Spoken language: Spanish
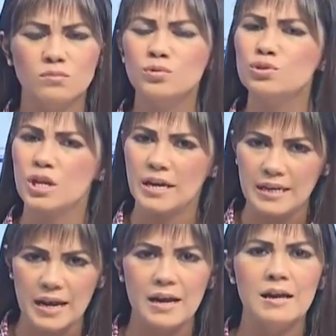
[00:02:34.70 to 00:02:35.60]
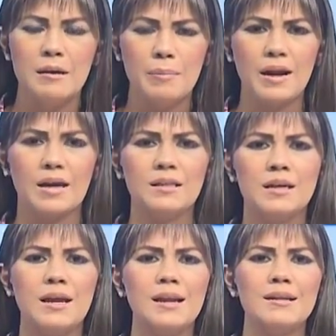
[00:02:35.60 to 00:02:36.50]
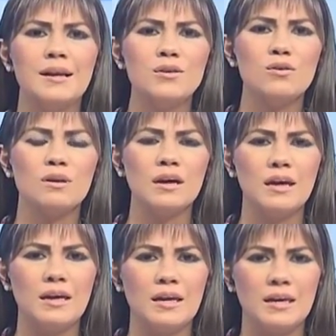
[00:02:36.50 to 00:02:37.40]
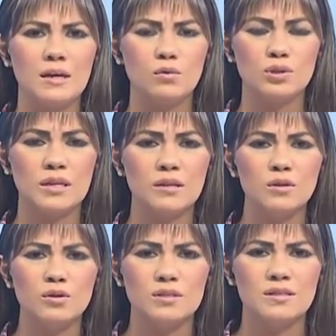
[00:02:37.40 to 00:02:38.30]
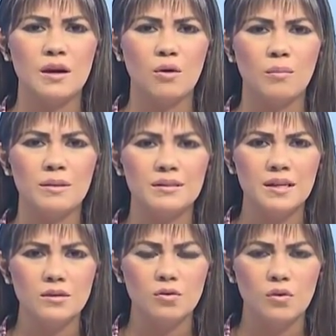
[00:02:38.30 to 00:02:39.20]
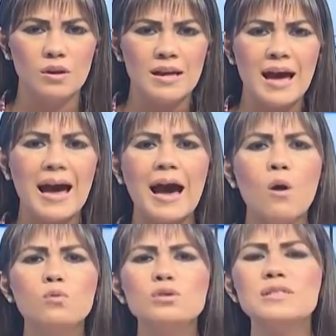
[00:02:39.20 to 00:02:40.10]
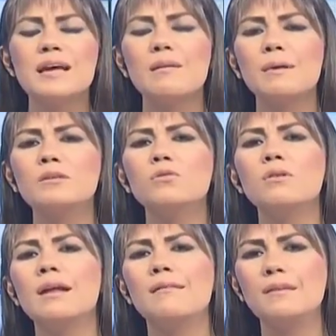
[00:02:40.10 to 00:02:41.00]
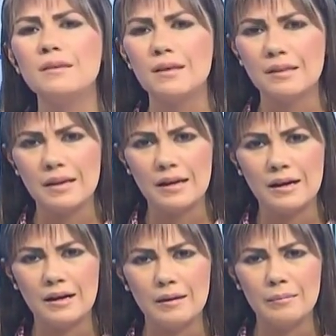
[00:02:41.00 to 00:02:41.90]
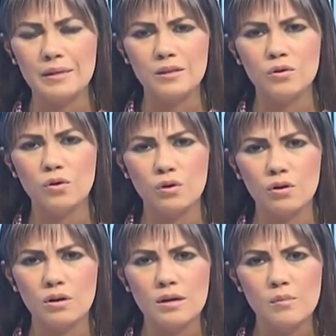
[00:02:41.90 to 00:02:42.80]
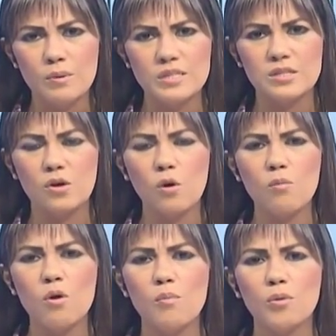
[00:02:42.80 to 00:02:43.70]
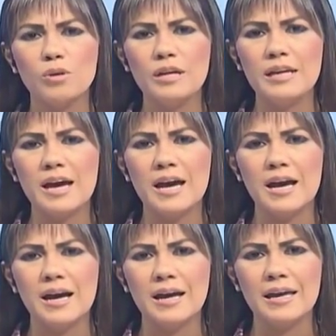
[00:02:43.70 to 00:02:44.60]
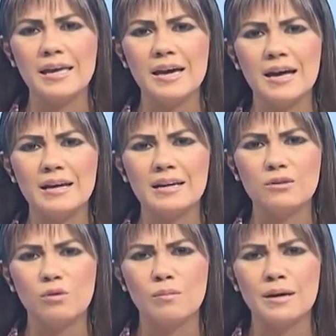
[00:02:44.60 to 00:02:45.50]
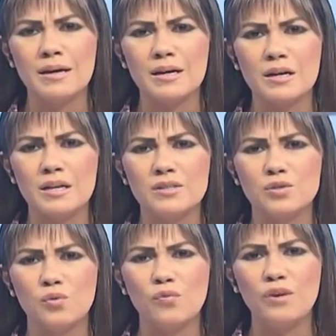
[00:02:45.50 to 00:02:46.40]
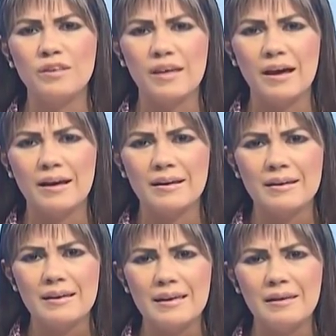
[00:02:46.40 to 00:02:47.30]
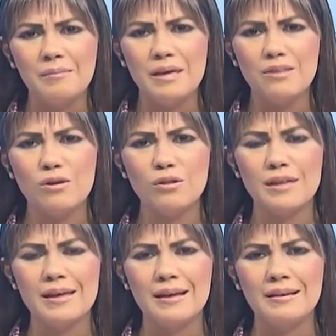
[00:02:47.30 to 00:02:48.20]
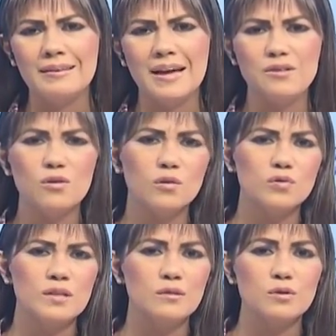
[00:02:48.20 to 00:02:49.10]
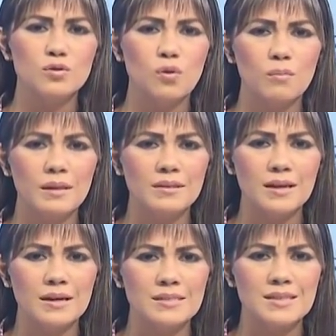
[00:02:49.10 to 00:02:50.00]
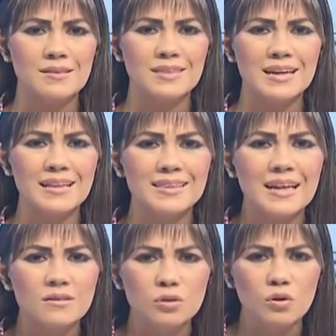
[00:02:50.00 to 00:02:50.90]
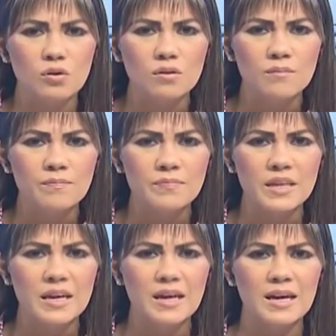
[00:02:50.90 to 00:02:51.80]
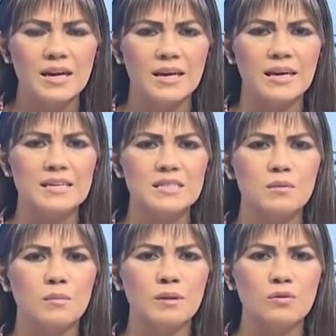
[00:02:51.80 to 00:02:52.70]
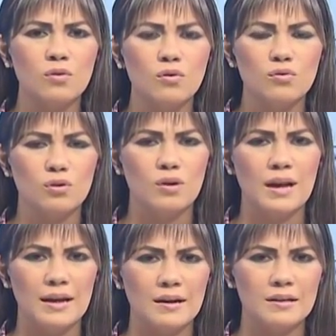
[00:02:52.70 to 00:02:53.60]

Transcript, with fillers: mucha ira, para generar el daño que, usted nos está comentando. Aún salvando la vida de la menor, pues cómo podría ella retomar eh, su vida en medio del daño que usted nos comenta que están tratando de en este momento controlar.